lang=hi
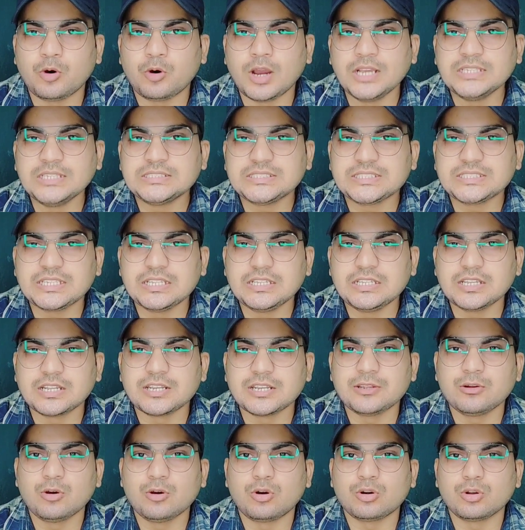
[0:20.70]
वॉइस क्लियर
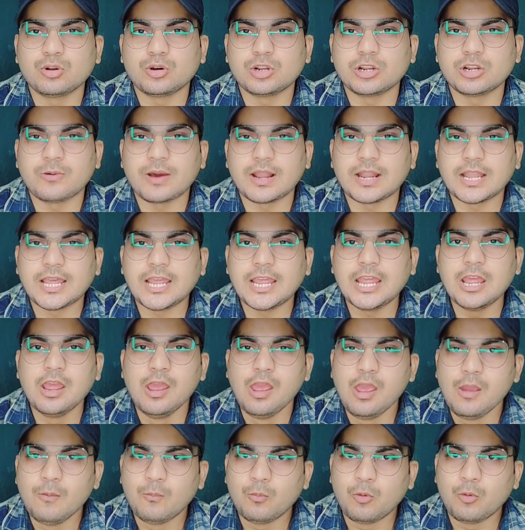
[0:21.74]
रिकॉर्ड होने वाला है
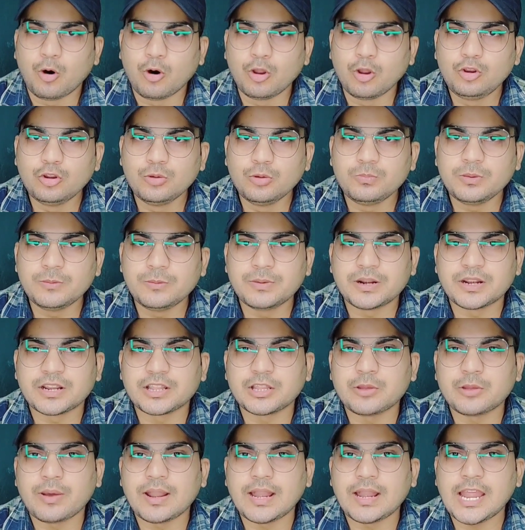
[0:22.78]
वॉल्यूम भी
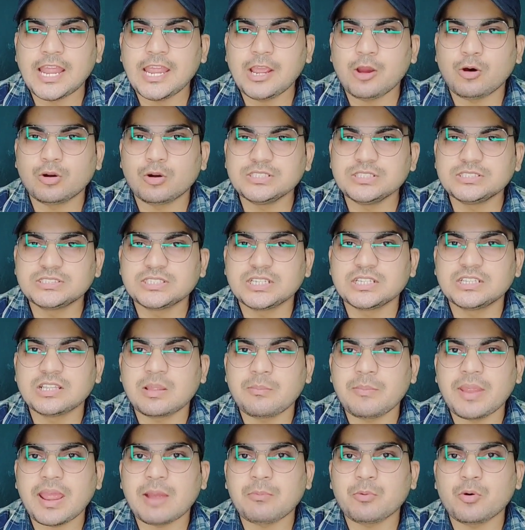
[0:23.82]
बढ़ने वाला है और इसके अंदर
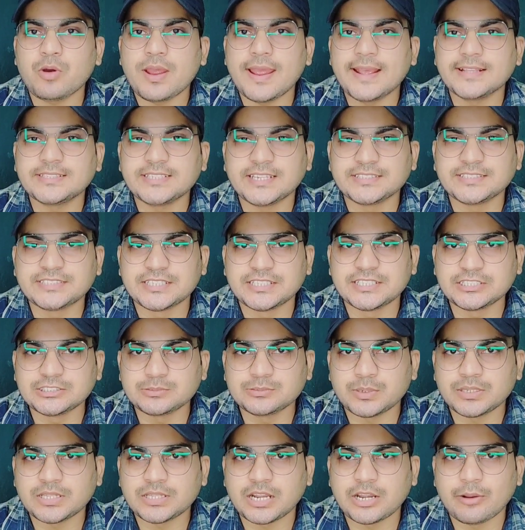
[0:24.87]
मैं आपको ऐसा सेटिंग्स
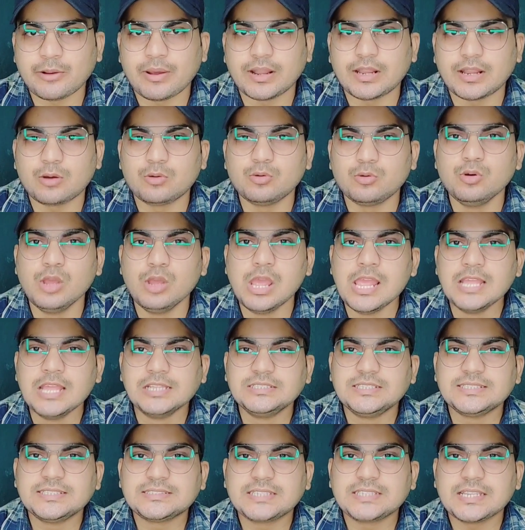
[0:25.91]
बताने वाला हूँ
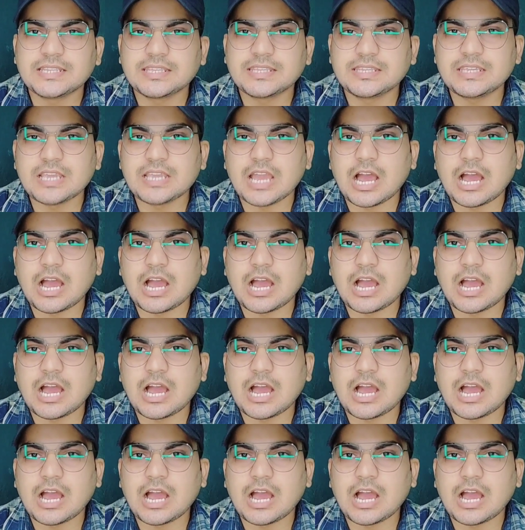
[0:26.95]
जिससे कि